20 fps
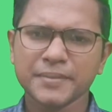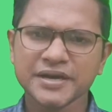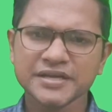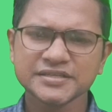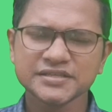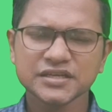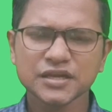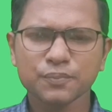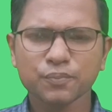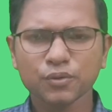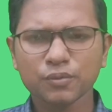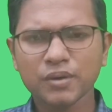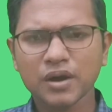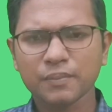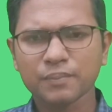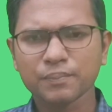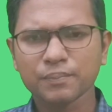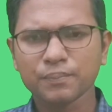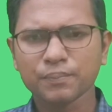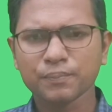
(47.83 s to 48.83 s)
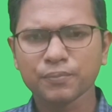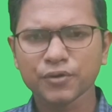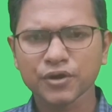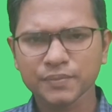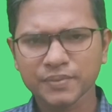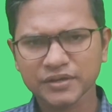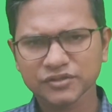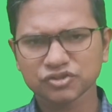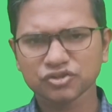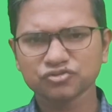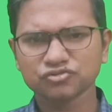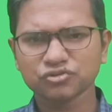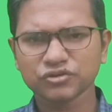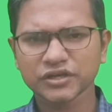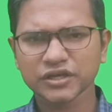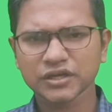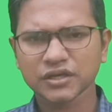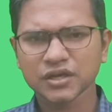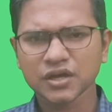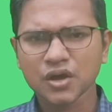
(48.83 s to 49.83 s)
মেডিসিনের প্রভাব
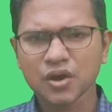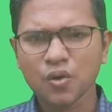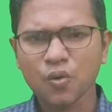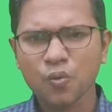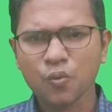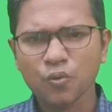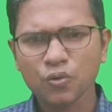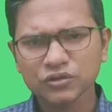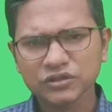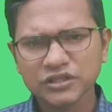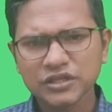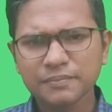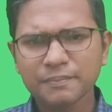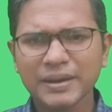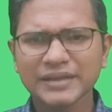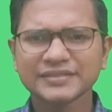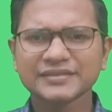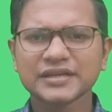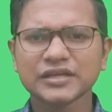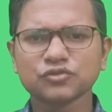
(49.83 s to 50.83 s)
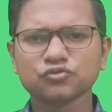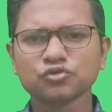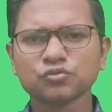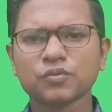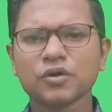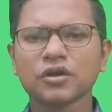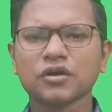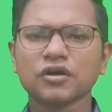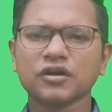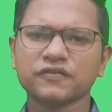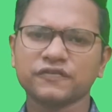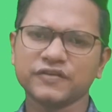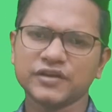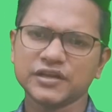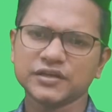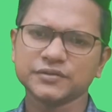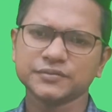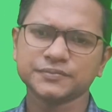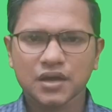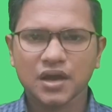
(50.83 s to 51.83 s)
পরিপাকতন্ত্রকে অতিমাত্রায় দুর্বল করে
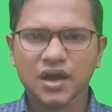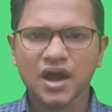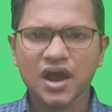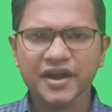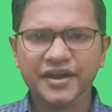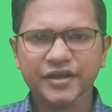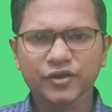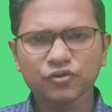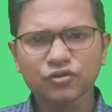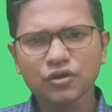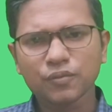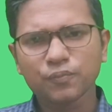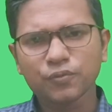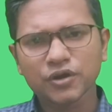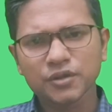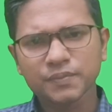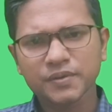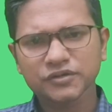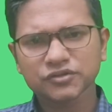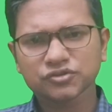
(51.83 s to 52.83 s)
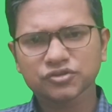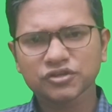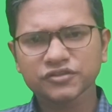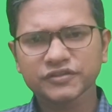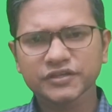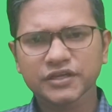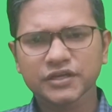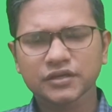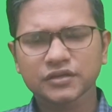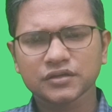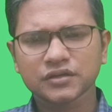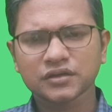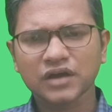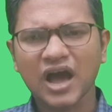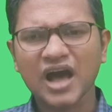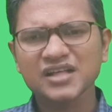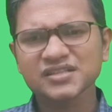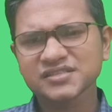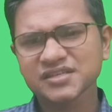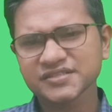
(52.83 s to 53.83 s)
ফেলে আর এগুলো পরিপাকতন্ত্রে
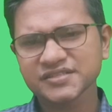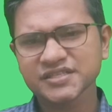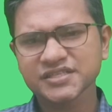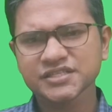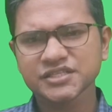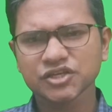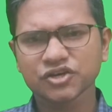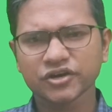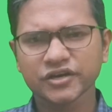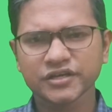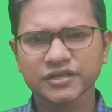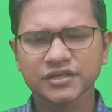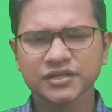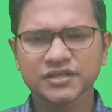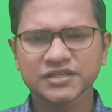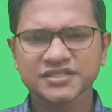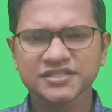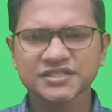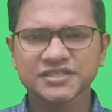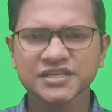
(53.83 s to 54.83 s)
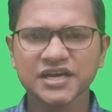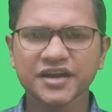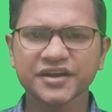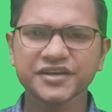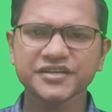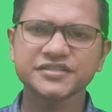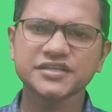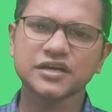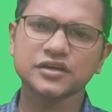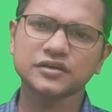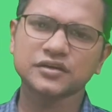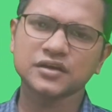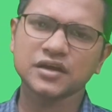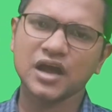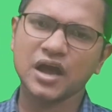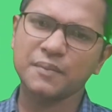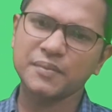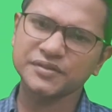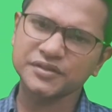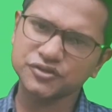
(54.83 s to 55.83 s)
আলসার সৃষ্টি করে যার রেজাল্ট
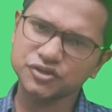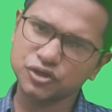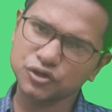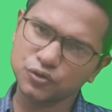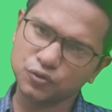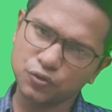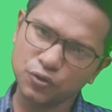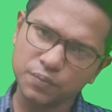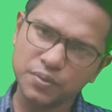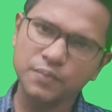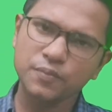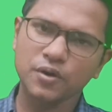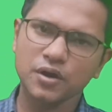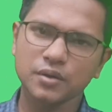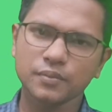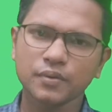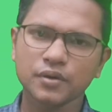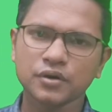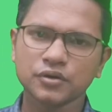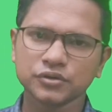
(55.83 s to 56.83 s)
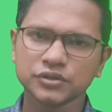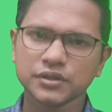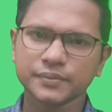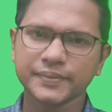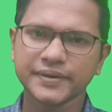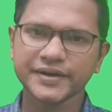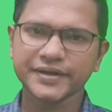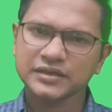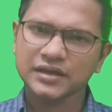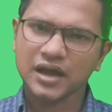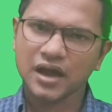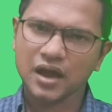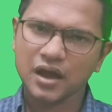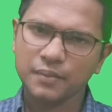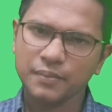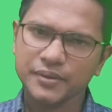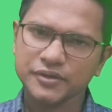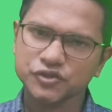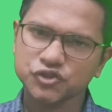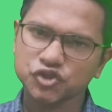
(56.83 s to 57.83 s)
আমাদের জন্য খুবই ভয়াবহ হতে পারে
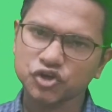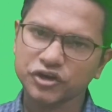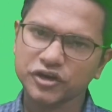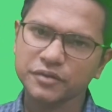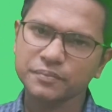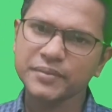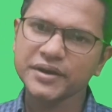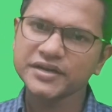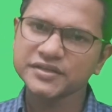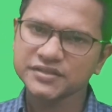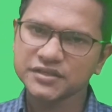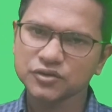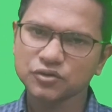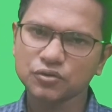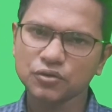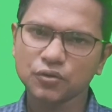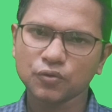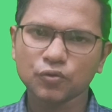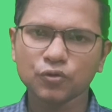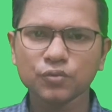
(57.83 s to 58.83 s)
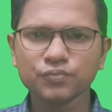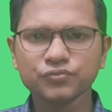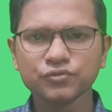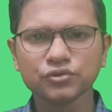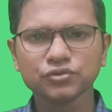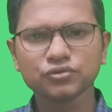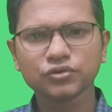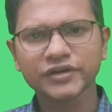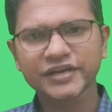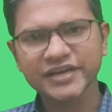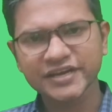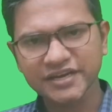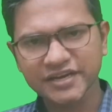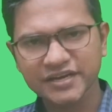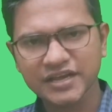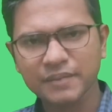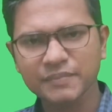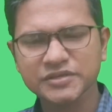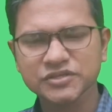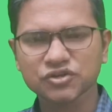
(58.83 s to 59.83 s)
আবার জ্বরের মেডিসিনগুলো খুব দ্রুত
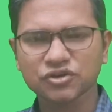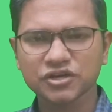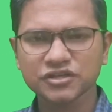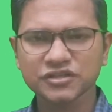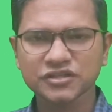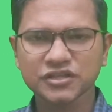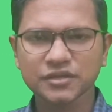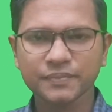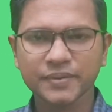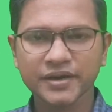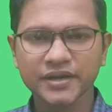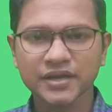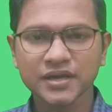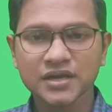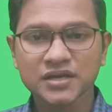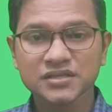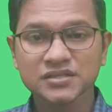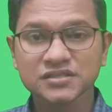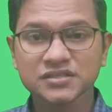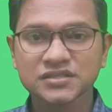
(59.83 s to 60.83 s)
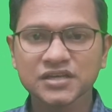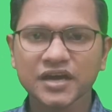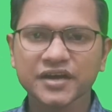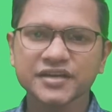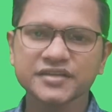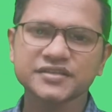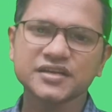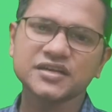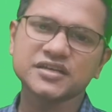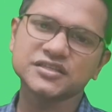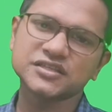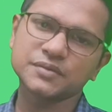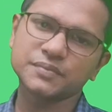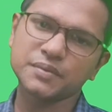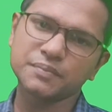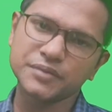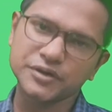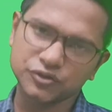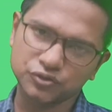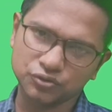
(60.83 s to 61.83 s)
কিডনি ড্যামেজ করে দিতে পারে যার রেজাল্ট
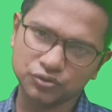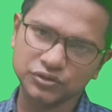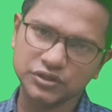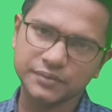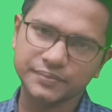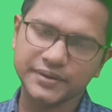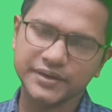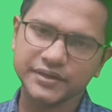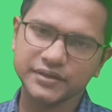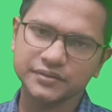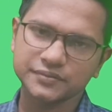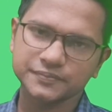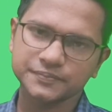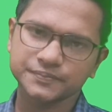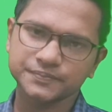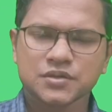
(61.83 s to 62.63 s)
হিসাবে মৃত্যু হতে পারে